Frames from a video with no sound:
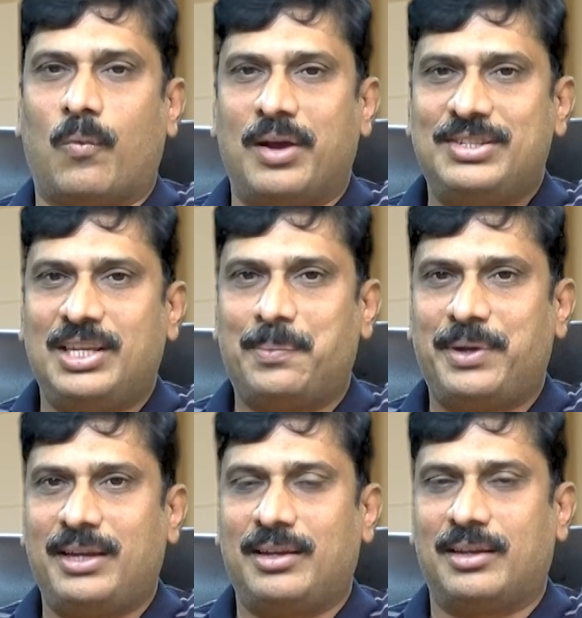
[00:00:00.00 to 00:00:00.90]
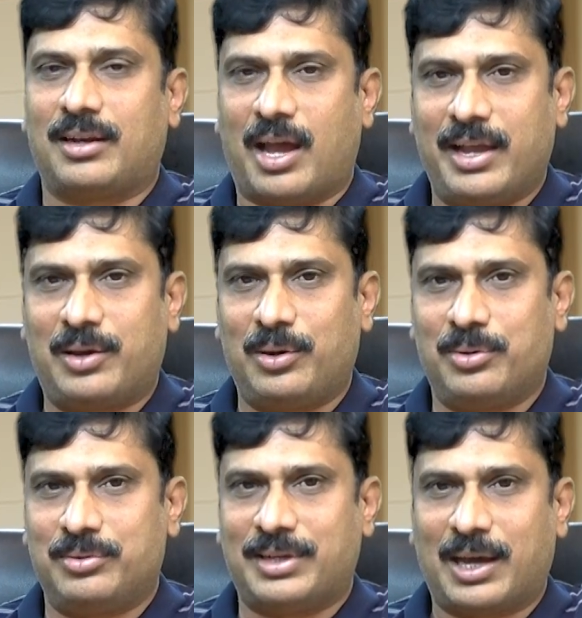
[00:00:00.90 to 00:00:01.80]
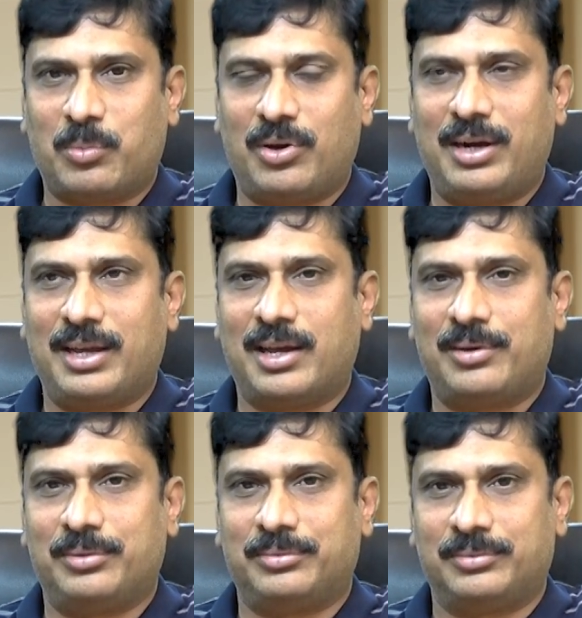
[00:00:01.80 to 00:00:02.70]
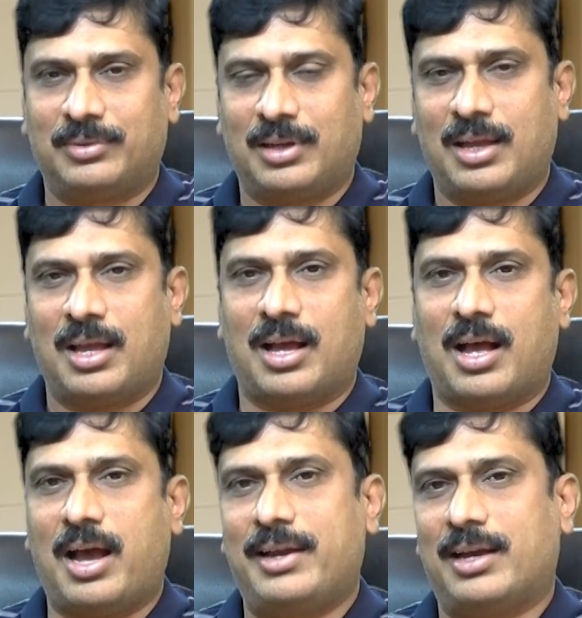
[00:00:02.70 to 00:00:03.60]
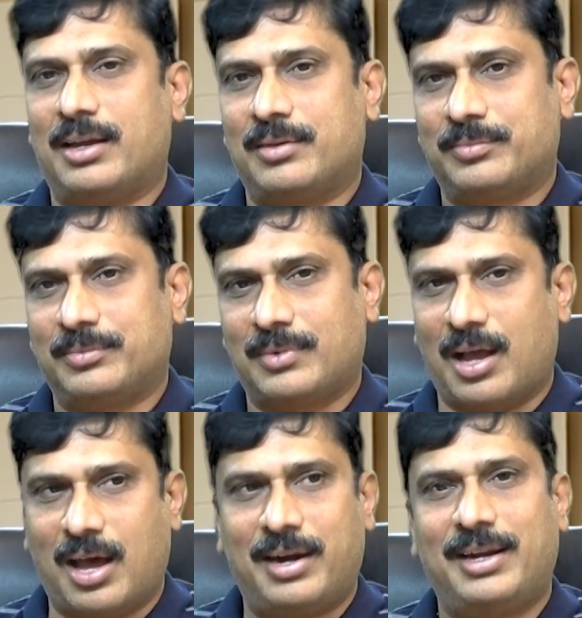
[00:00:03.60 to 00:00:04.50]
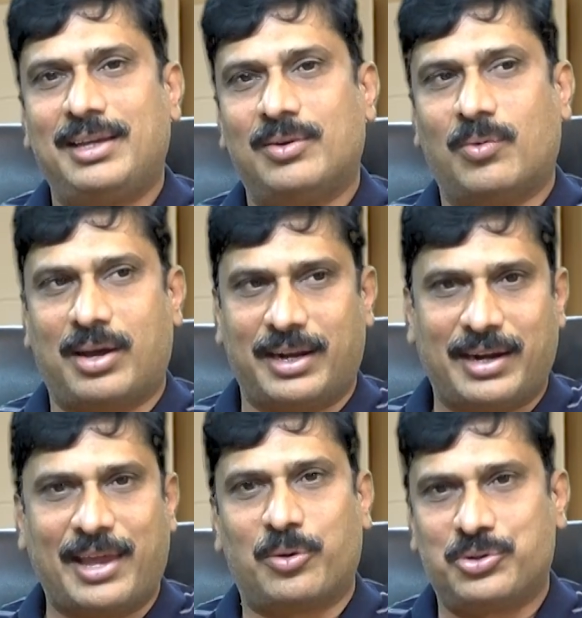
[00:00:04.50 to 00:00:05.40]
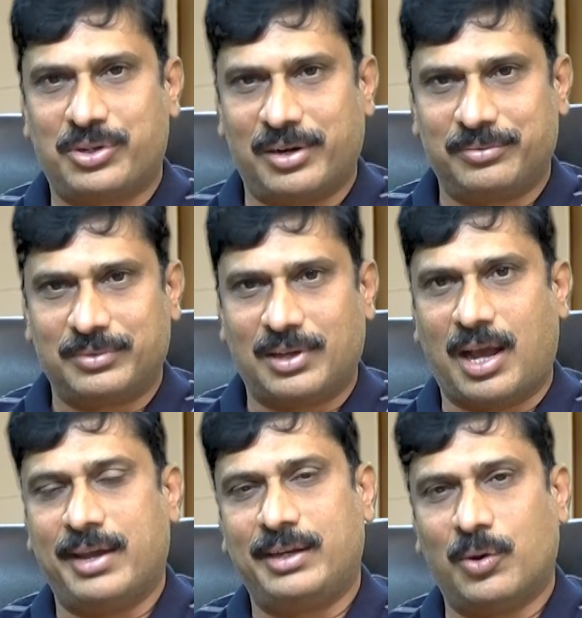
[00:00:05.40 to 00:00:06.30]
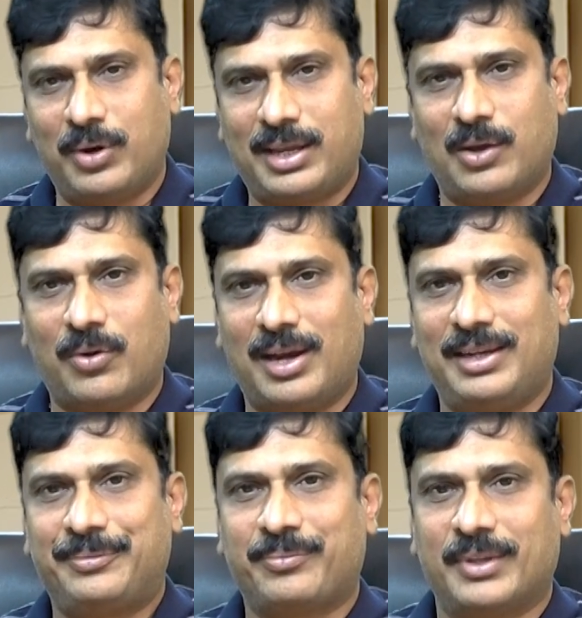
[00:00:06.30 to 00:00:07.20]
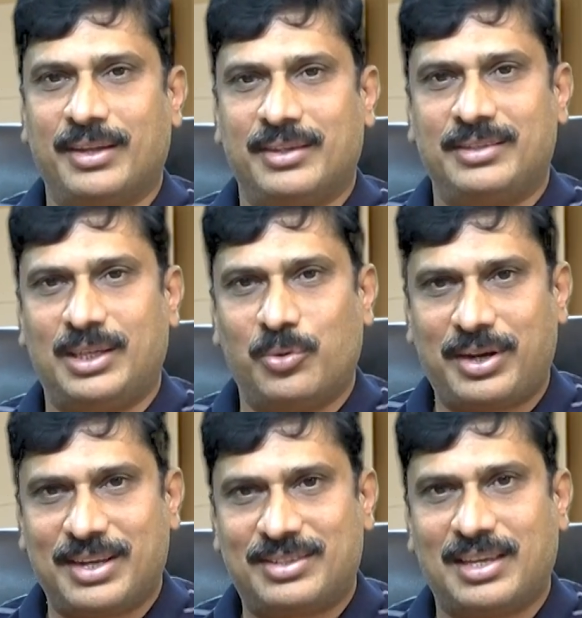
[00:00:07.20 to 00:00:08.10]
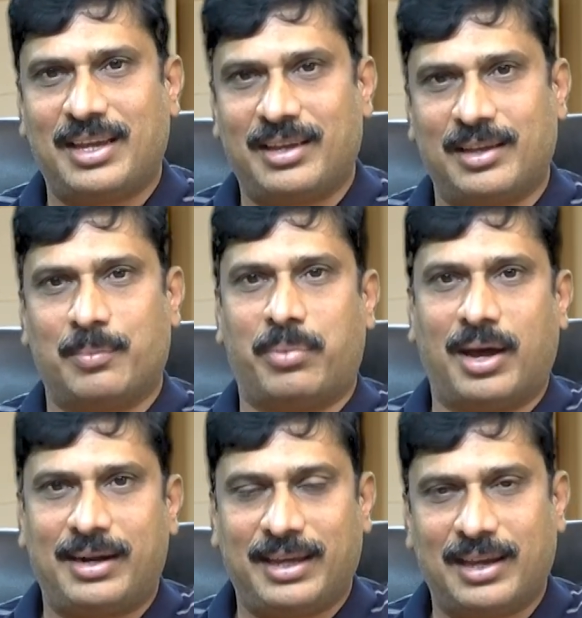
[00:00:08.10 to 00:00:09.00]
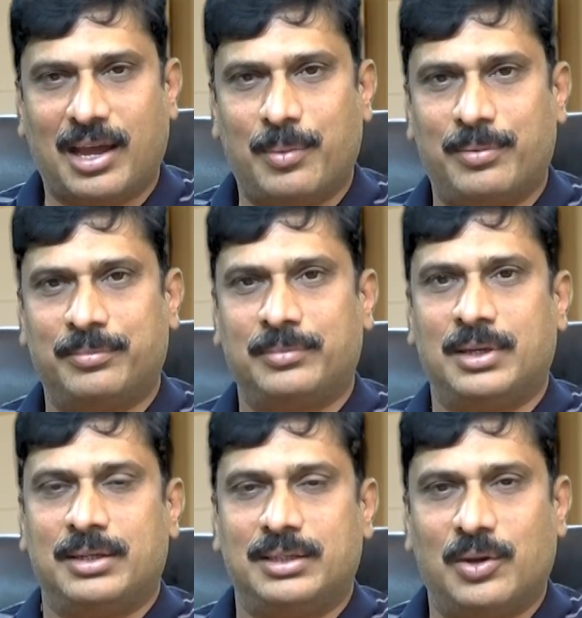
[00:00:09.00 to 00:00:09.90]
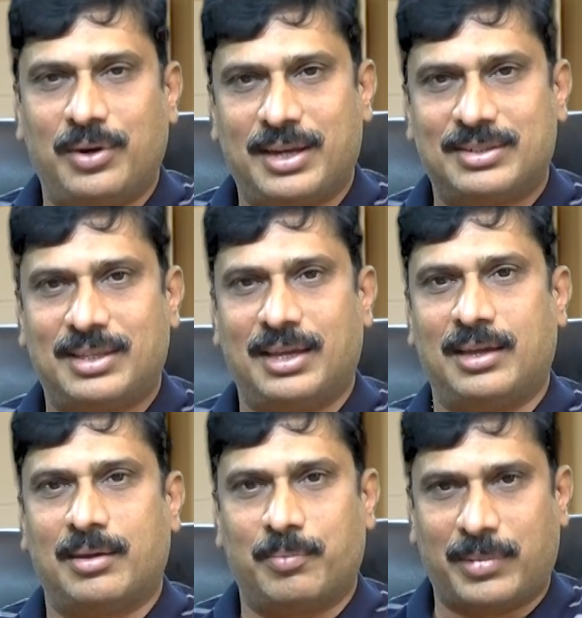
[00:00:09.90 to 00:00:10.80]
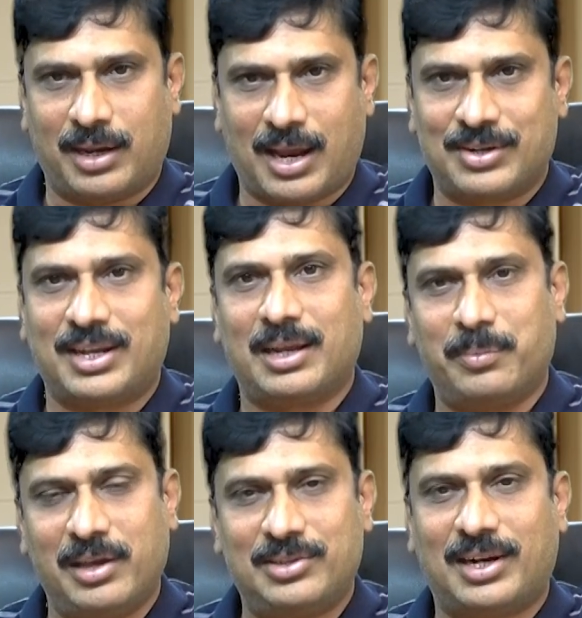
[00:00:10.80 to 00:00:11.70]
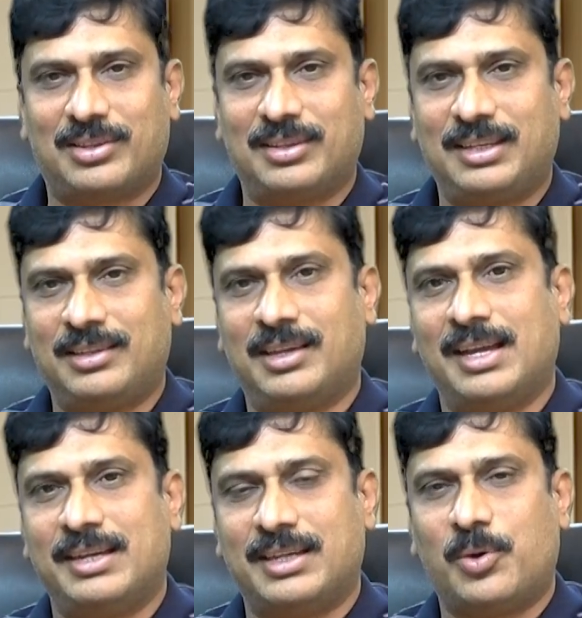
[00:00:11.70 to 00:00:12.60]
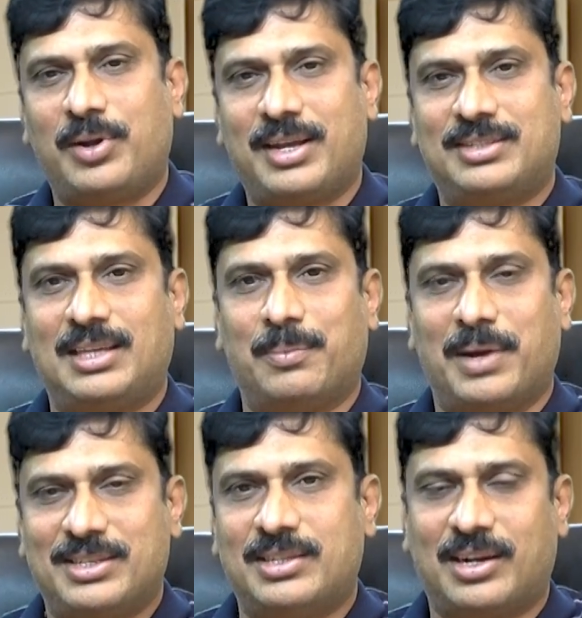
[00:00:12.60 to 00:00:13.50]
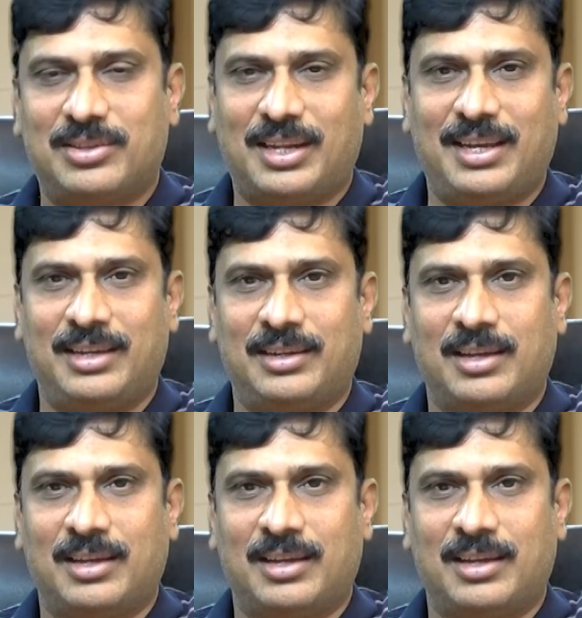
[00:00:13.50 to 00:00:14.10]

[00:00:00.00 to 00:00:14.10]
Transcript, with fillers: వైసీపీ నాయకులు జగన్మోహన్ రెడ్డి గారు ఆయన ఆల్రెడీ ఒక నిర్ణయానికి వచ్చింటాడు ఆయన ఎవరికి ఇవ్వాలి ఎవరికి ఇస్తే పార్టీకి లాభం ఎవరికి ఇస్తే మన రాష్ట్రానికి మేలు జరుగుతుంది ఎవరికి ఇస్తే మంచి జరుగుతుందని